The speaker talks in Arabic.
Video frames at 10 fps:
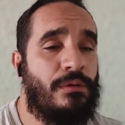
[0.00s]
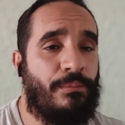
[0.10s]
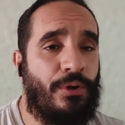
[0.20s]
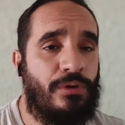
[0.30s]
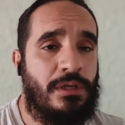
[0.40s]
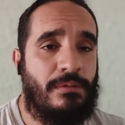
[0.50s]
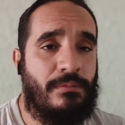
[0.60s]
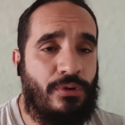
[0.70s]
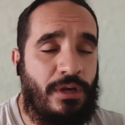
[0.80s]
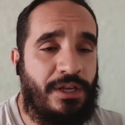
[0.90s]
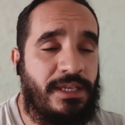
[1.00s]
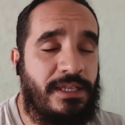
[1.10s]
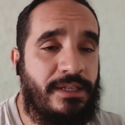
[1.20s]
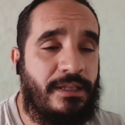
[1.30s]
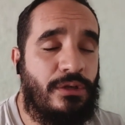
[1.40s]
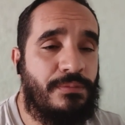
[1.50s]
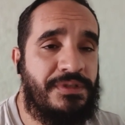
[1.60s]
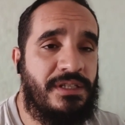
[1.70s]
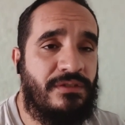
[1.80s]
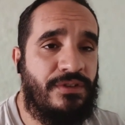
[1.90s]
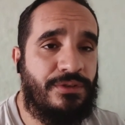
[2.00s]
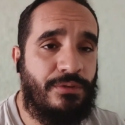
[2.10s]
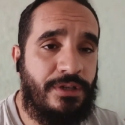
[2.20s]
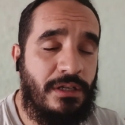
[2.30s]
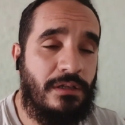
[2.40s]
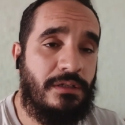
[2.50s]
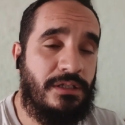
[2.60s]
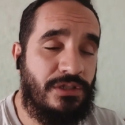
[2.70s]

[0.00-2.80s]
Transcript: بون بون انا كي درت لكم الزيت فيتوريا اللي